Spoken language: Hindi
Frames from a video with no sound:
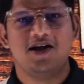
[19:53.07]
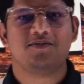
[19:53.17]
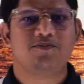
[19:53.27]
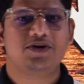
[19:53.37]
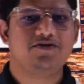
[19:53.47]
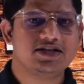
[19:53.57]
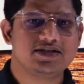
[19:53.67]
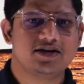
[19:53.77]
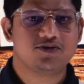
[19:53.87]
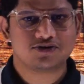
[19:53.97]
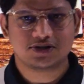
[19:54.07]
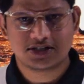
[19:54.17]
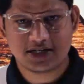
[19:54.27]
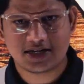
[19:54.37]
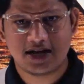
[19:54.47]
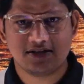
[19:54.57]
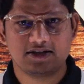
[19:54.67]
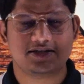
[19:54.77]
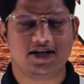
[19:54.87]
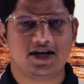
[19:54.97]
प्रीवियस ईयर क्वेश्चंस के साथ
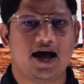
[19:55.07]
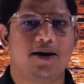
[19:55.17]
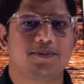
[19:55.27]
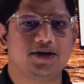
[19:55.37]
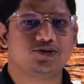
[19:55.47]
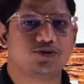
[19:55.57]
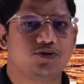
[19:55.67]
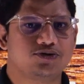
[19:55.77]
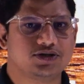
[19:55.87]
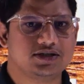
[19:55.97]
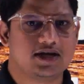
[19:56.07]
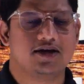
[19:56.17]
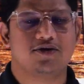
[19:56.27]
जैसे कि आपके जो क्वेश्चंस हैं